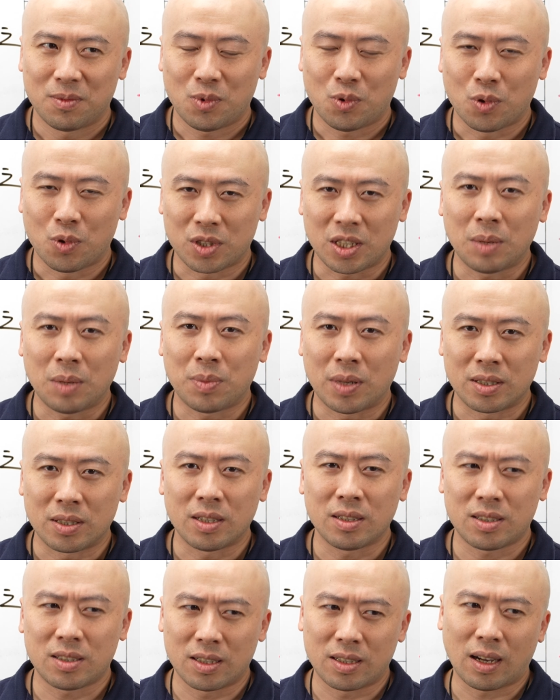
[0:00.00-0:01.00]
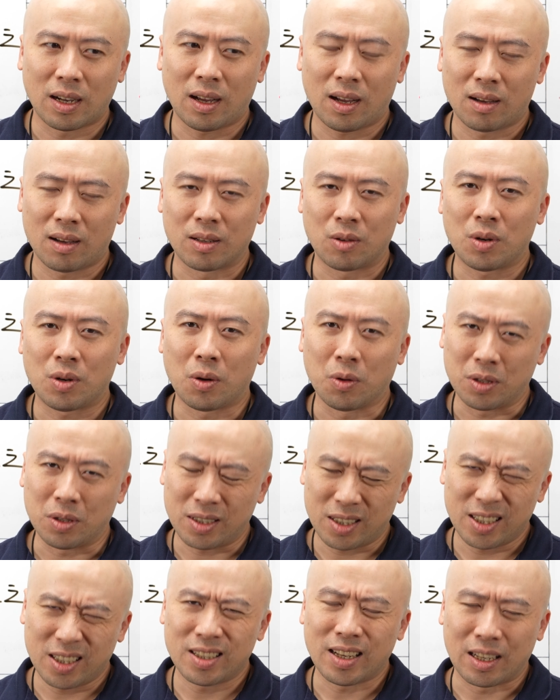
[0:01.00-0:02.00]
我自己本身磁场好的话，我
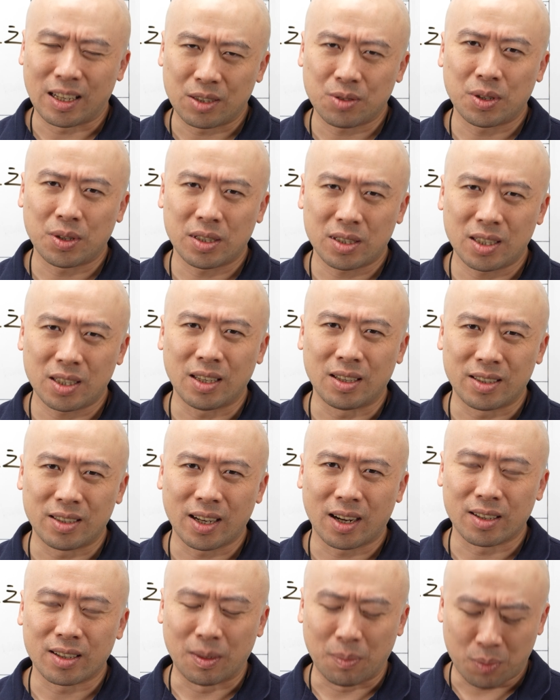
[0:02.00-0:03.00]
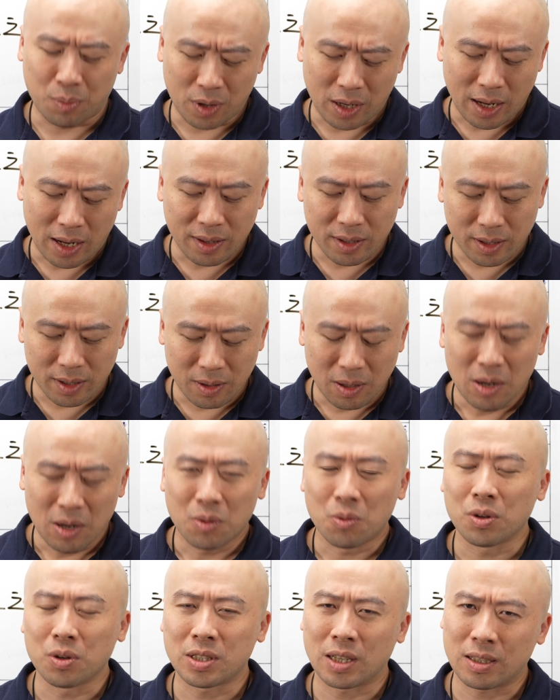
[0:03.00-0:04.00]
自然就会吸引这样的人，不然呢，
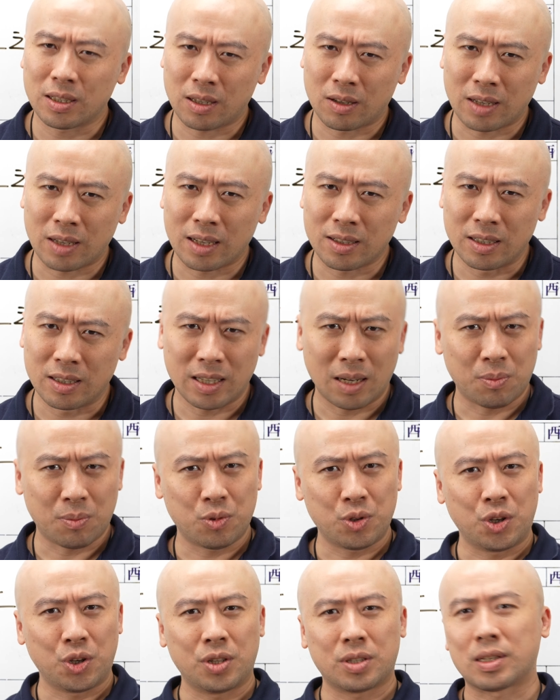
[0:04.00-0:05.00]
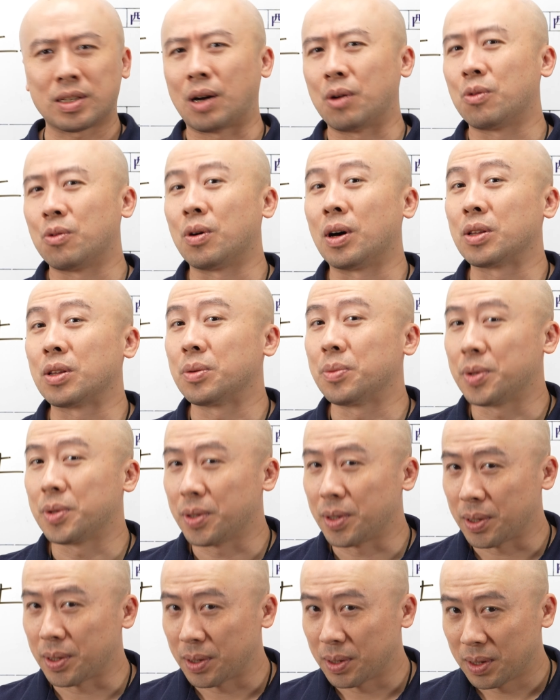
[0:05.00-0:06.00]
我想找他，人家不愿意找我，对不
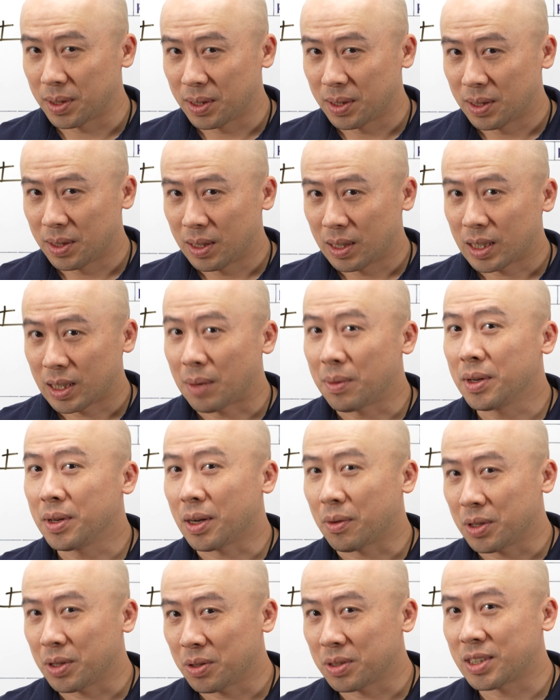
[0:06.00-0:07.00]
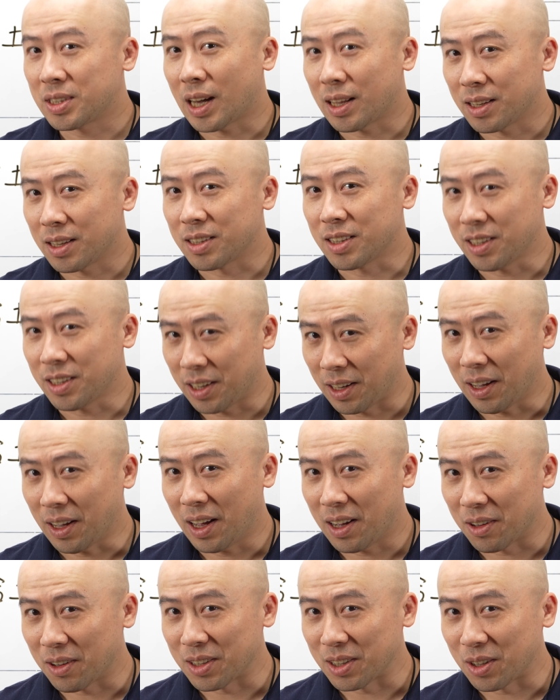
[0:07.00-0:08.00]
对？他们两位都嫁得挺
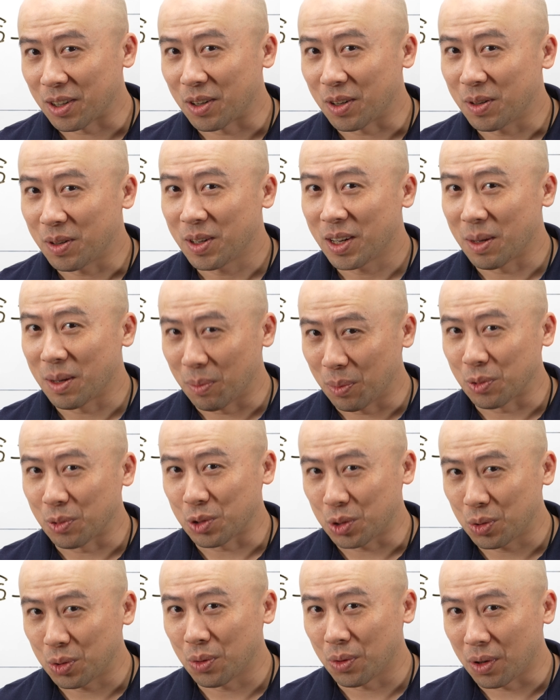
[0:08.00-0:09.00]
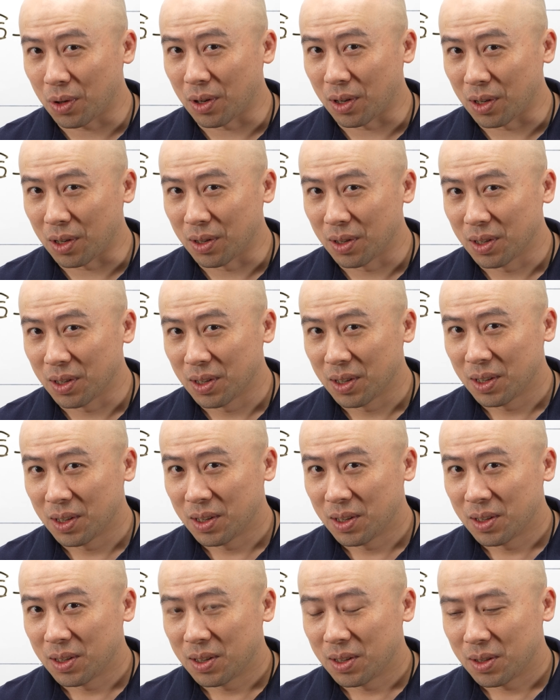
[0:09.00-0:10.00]
好的哦，很不错哦。
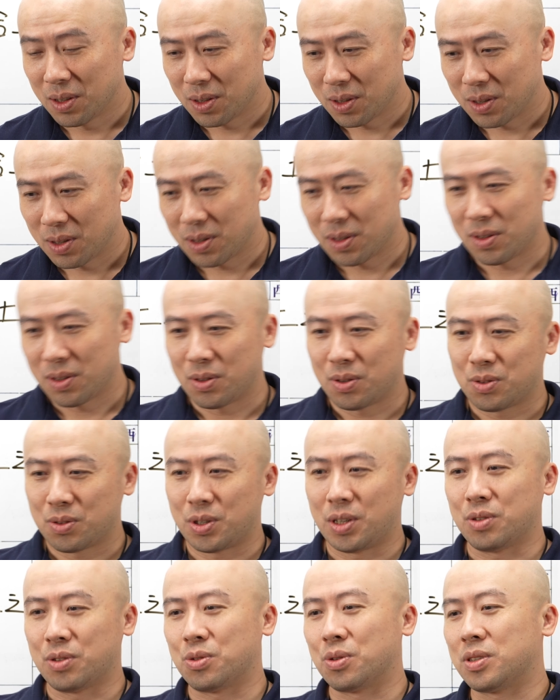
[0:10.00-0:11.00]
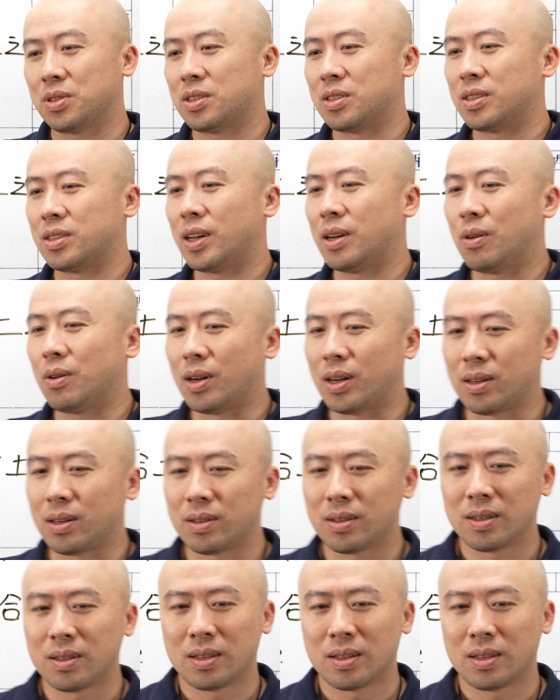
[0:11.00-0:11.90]
所以说实在话哦，